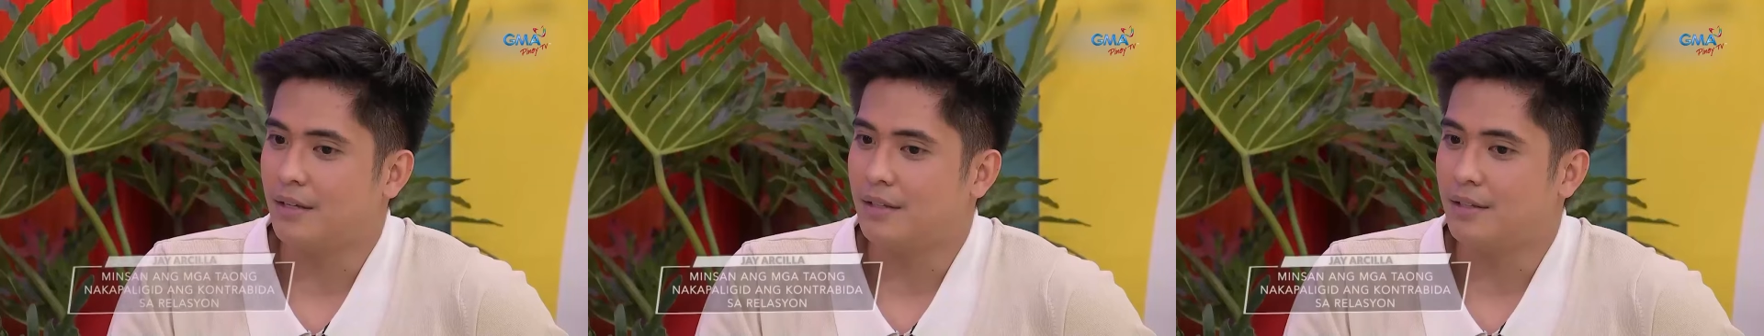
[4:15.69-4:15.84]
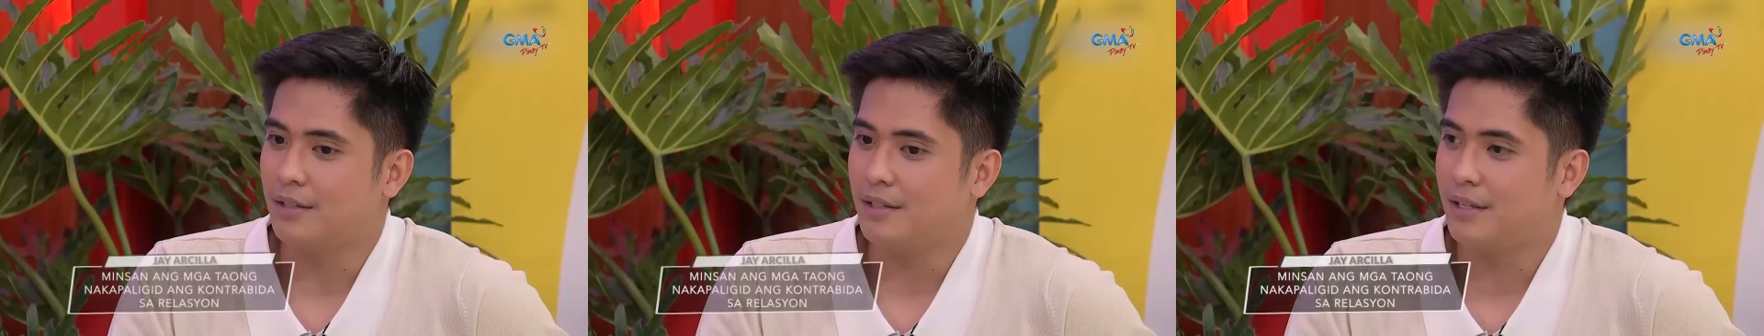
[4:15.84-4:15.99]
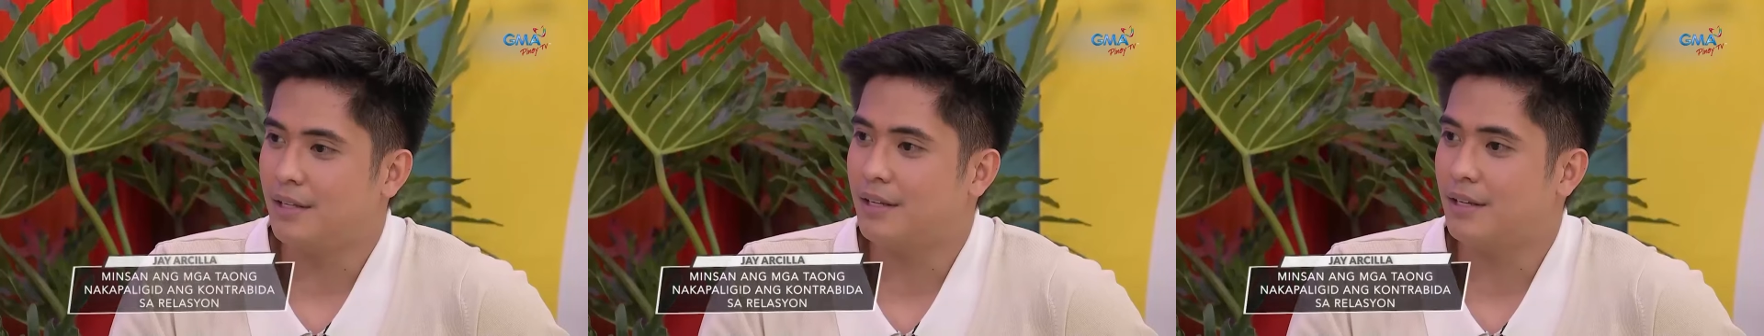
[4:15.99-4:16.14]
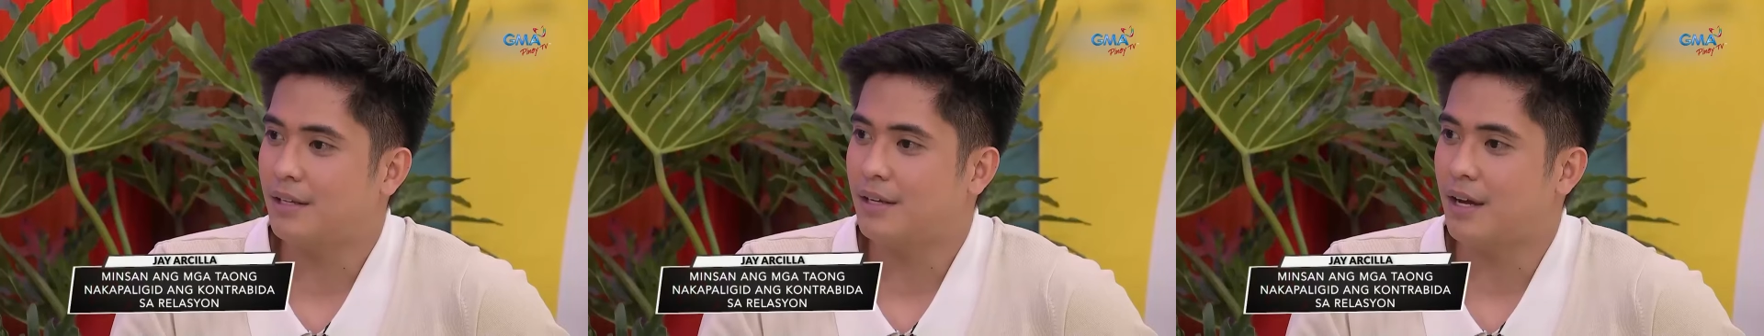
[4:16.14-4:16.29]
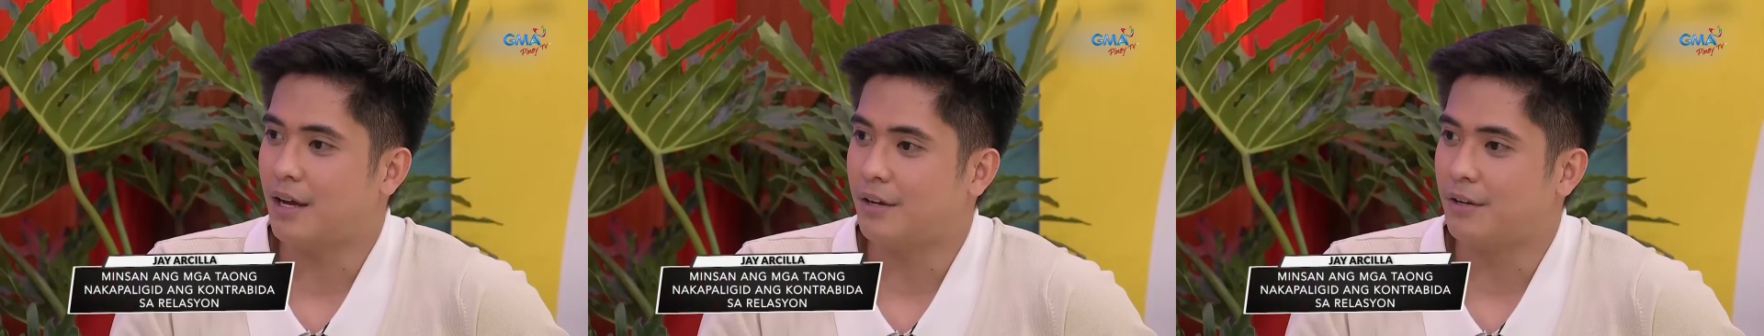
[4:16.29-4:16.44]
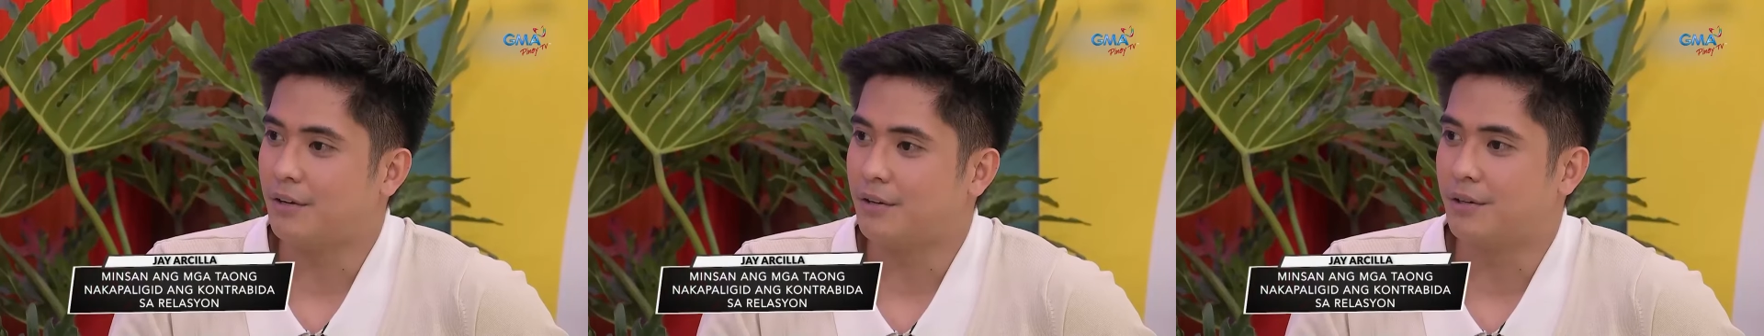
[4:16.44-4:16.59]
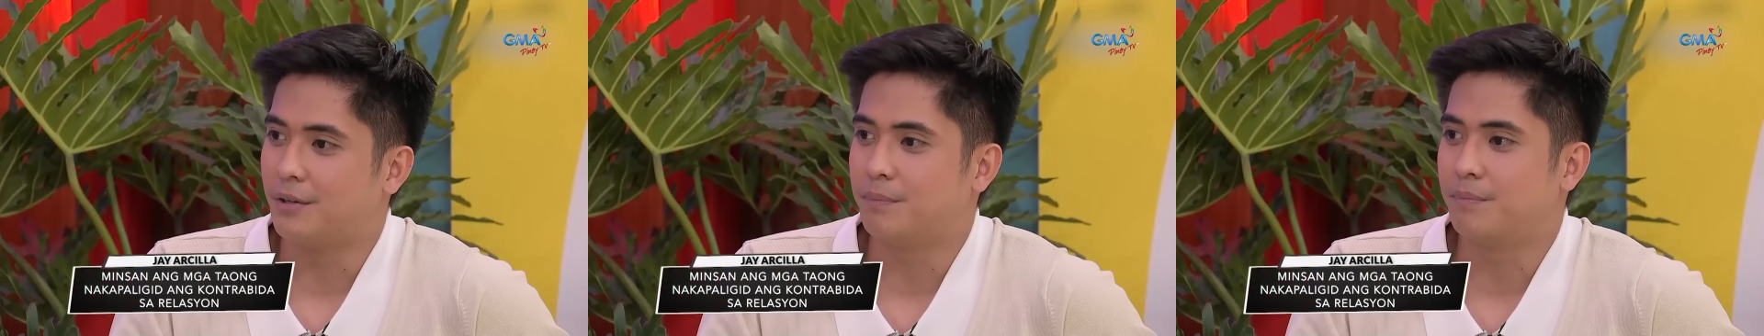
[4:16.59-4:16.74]
di lang
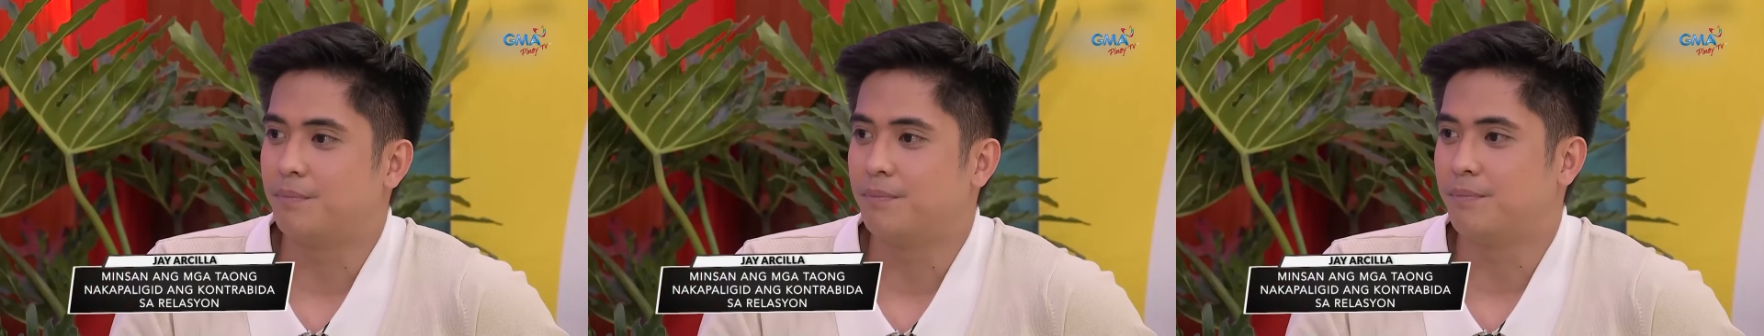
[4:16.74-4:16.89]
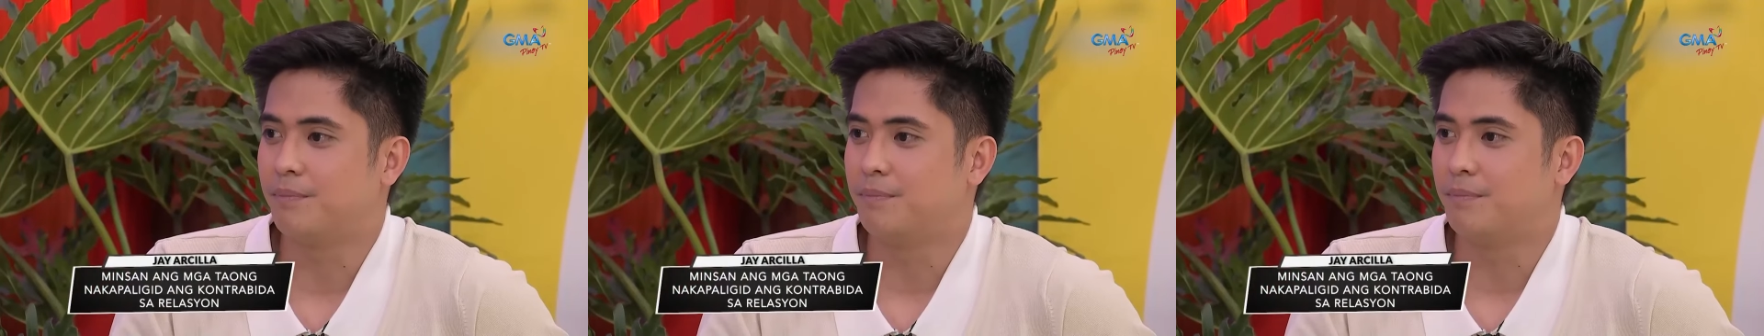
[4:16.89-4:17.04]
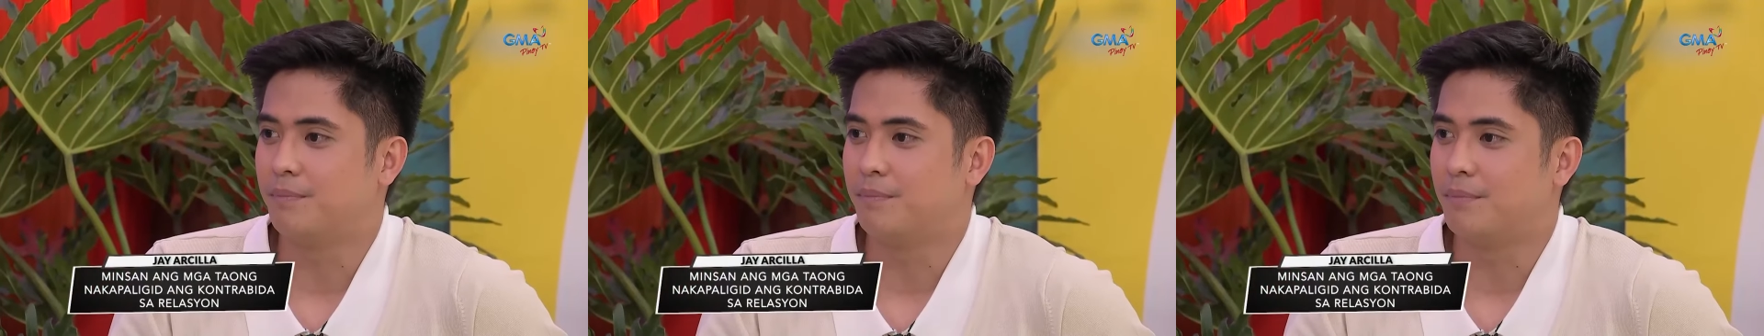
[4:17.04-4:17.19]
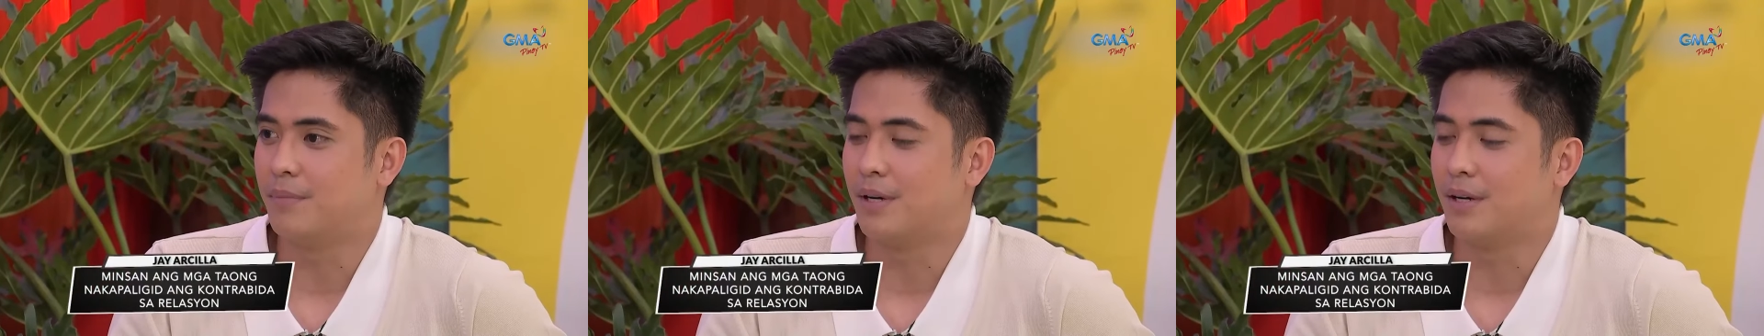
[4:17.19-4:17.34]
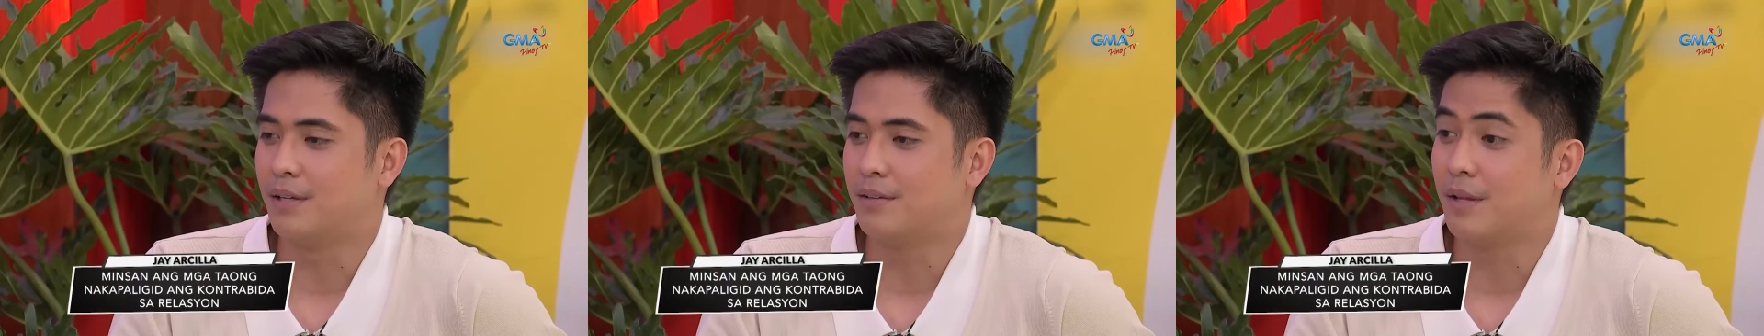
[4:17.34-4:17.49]
ayaw or mga